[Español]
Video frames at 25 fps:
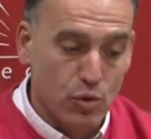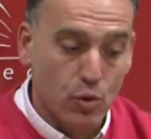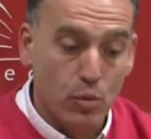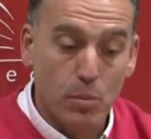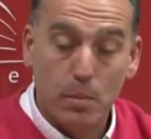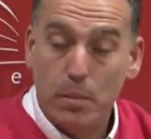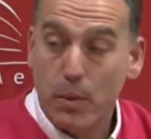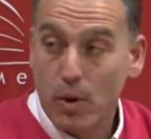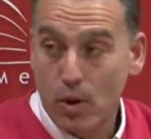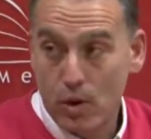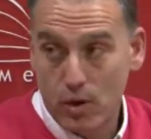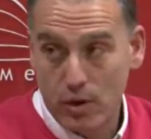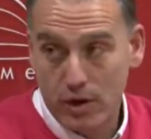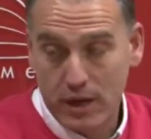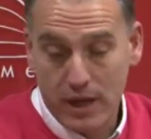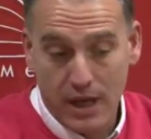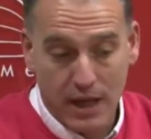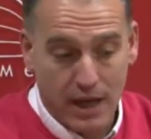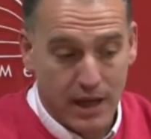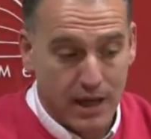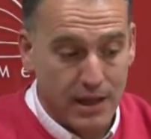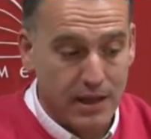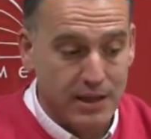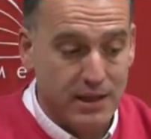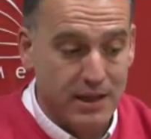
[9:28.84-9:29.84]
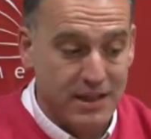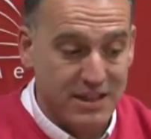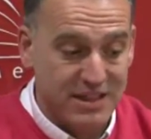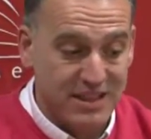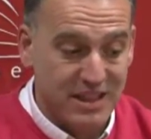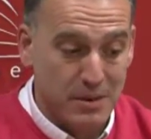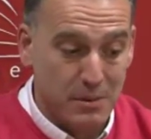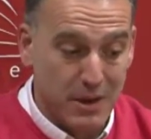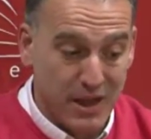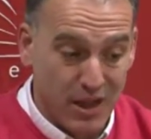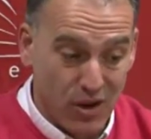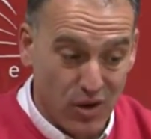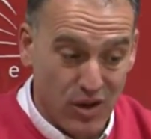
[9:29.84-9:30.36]
un Polonia
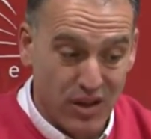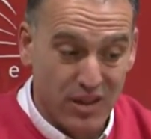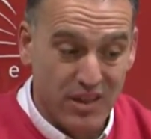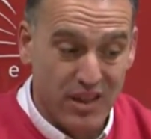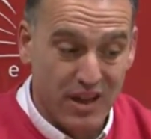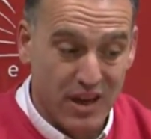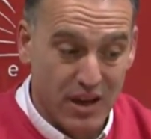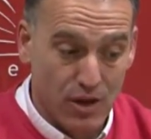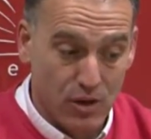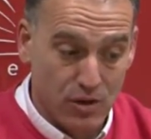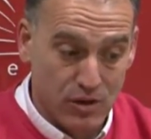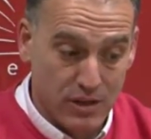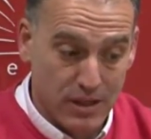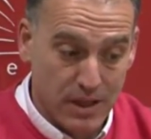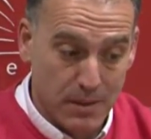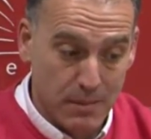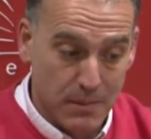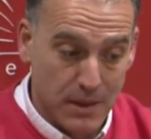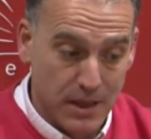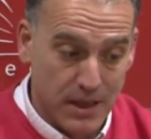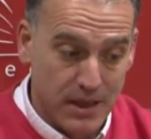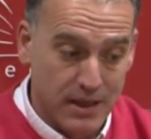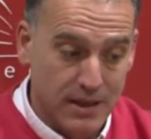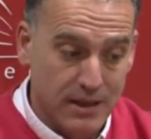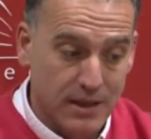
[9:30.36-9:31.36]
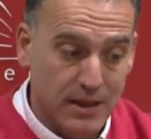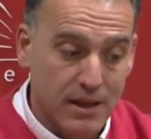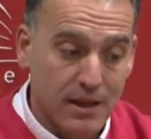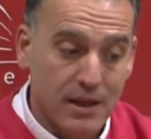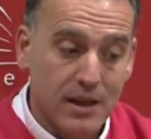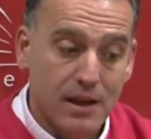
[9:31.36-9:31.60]
desde Valladolid y León también.